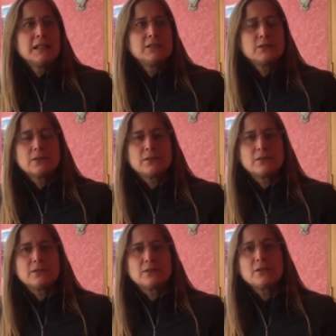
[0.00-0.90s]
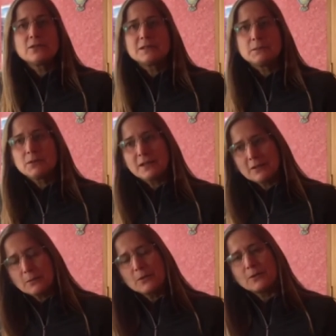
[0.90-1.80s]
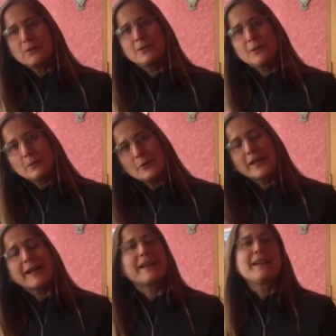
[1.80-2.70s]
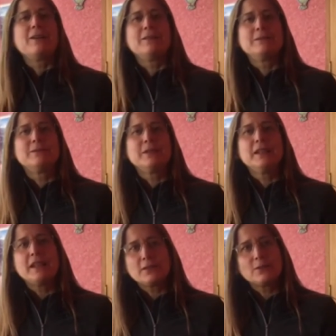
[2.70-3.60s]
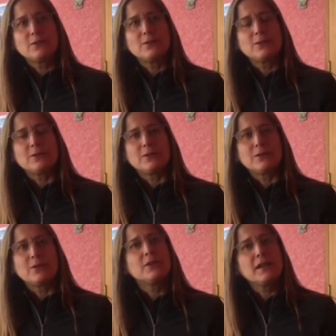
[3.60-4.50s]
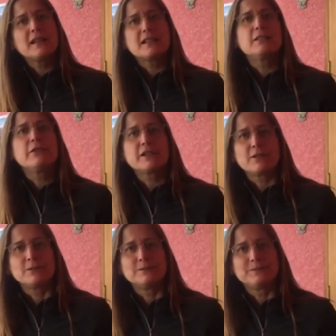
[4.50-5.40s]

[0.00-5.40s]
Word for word: Son, conceptos que lo hemos, encarnado y eso nos, nos llena de satisfacción.